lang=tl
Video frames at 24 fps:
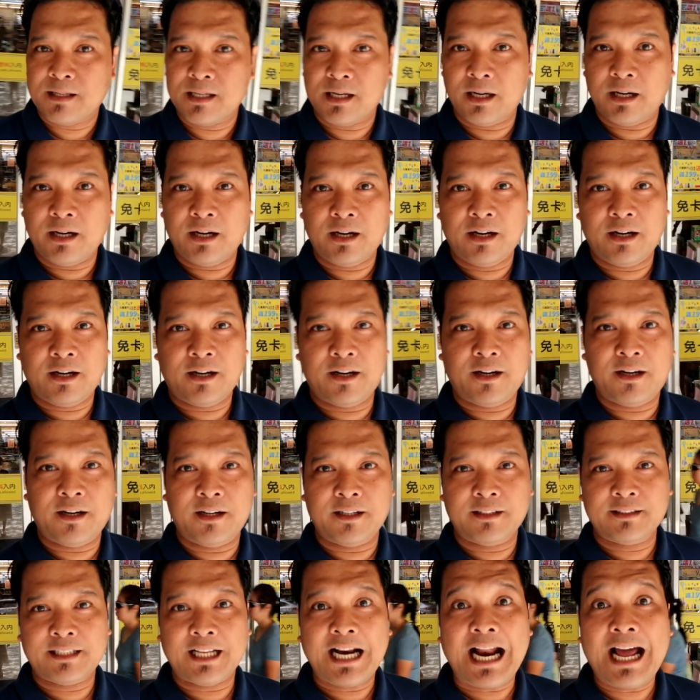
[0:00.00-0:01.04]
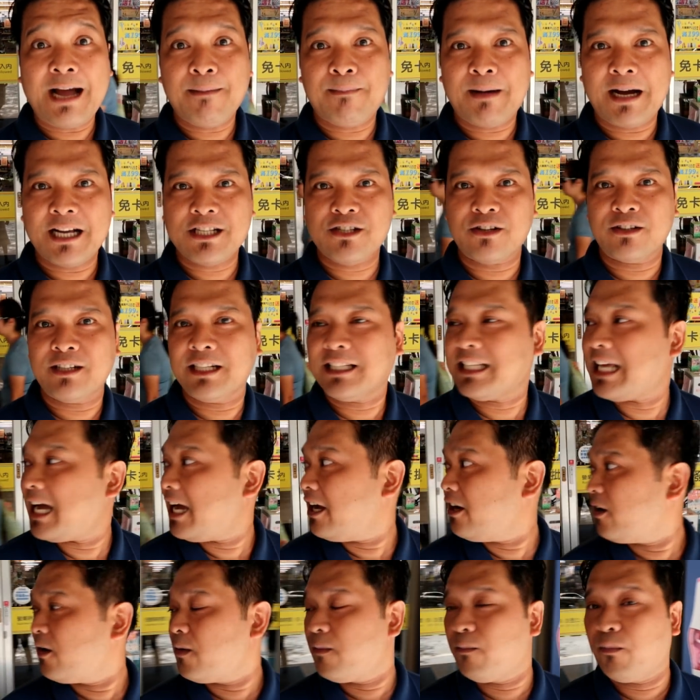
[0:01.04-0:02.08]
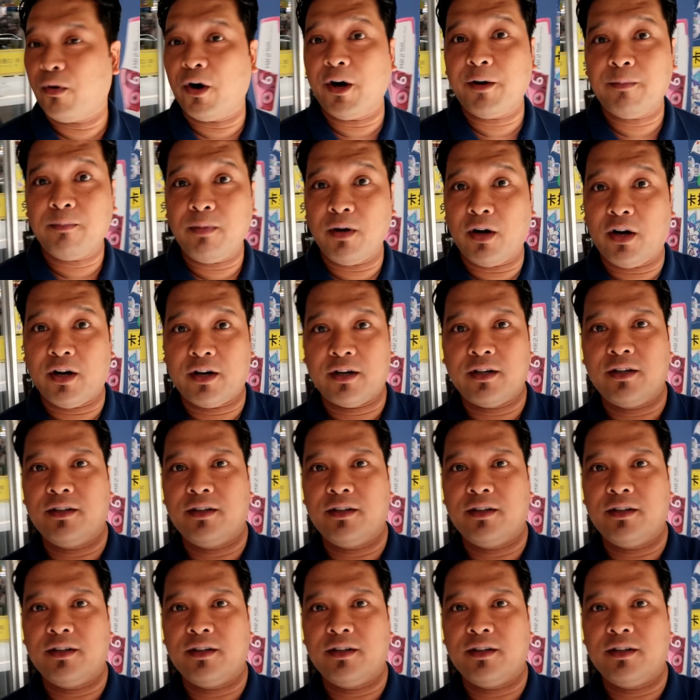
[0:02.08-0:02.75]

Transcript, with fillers: so tara pasok na tayo 4th floor